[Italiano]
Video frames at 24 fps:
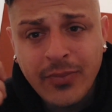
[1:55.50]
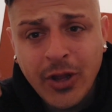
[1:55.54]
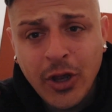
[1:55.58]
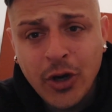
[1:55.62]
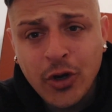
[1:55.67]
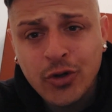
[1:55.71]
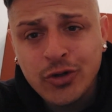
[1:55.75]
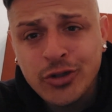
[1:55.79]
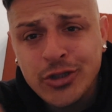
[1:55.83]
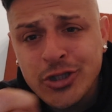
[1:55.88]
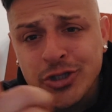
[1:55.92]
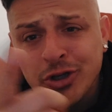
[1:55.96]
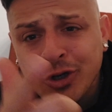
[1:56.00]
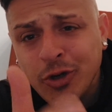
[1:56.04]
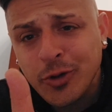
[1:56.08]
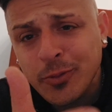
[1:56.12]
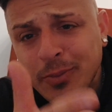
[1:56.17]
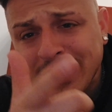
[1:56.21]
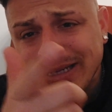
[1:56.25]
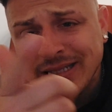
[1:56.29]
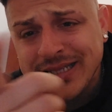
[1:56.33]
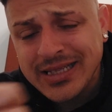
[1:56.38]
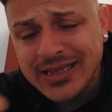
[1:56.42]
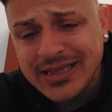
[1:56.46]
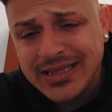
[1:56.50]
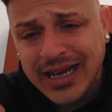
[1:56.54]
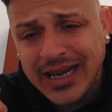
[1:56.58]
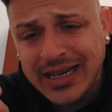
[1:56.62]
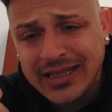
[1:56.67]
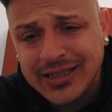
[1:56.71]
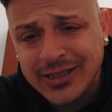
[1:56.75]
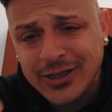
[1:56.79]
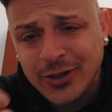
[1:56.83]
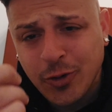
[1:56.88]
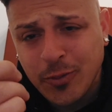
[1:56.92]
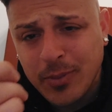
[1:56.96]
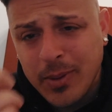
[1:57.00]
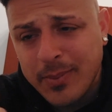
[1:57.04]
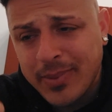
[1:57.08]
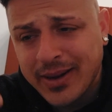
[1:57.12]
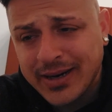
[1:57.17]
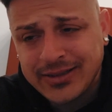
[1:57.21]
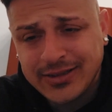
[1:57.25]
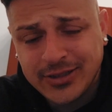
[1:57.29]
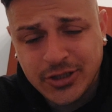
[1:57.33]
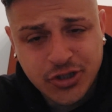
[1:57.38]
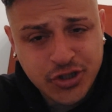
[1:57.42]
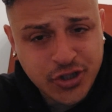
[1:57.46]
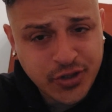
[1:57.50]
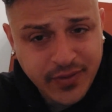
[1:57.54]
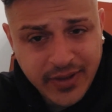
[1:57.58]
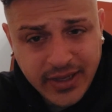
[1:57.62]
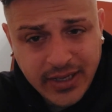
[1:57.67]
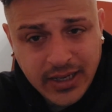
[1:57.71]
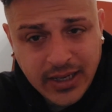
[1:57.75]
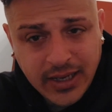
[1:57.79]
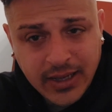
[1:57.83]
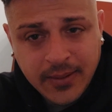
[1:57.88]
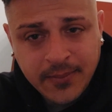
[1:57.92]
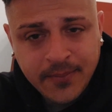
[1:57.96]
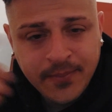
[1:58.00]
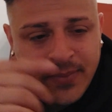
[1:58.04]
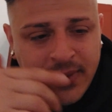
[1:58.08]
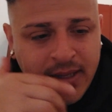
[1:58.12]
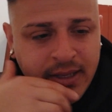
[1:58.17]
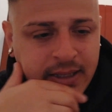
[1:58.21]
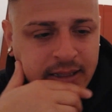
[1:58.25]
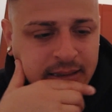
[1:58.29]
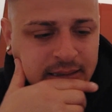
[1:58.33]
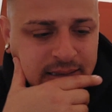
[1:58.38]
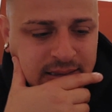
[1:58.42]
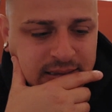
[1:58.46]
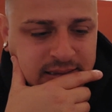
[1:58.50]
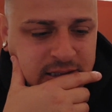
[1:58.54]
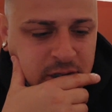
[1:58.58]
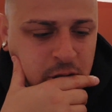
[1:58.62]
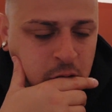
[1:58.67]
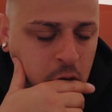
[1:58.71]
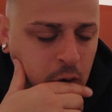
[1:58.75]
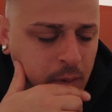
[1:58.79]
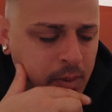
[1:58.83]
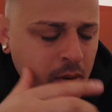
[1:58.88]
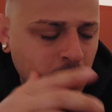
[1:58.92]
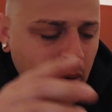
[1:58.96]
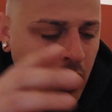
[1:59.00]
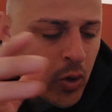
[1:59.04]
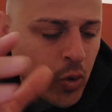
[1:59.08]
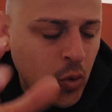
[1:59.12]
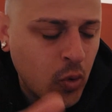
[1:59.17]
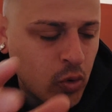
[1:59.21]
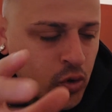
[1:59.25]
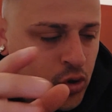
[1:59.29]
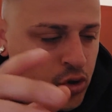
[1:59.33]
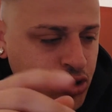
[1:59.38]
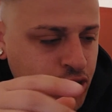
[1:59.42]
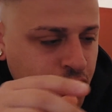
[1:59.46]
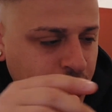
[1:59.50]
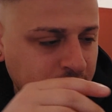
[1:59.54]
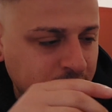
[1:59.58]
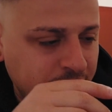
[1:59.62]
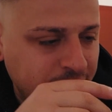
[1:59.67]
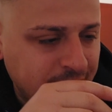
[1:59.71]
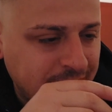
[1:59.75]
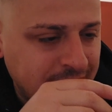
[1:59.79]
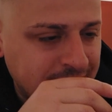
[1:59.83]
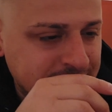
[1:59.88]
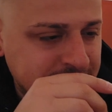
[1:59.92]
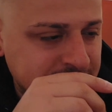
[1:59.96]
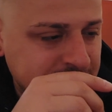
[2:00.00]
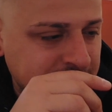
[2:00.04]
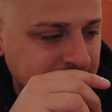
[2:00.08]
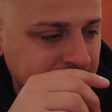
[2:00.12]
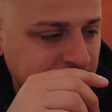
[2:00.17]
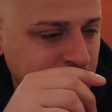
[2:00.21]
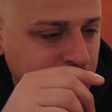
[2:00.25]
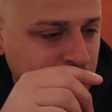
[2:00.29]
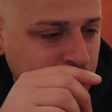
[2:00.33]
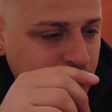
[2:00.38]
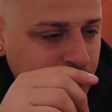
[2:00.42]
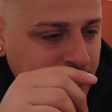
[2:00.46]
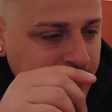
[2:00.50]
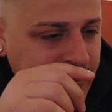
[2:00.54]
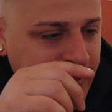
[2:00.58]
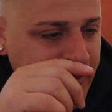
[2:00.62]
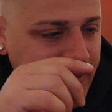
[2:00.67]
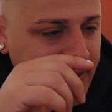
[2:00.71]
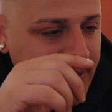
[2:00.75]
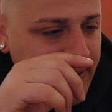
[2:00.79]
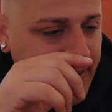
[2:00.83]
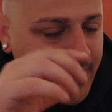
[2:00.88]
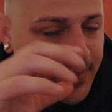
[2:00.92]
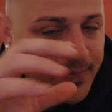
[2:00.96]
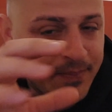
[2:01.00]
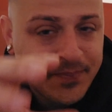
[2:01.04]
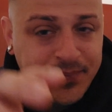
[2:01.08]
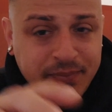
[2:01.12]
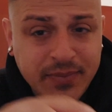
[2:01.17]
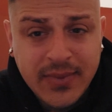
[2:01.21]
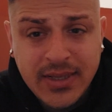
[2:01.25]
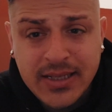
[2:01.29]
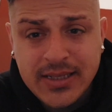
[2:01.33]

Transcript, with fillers: non si sono presentati come parte civile Siccome qualcuno giorni fa ha scritto che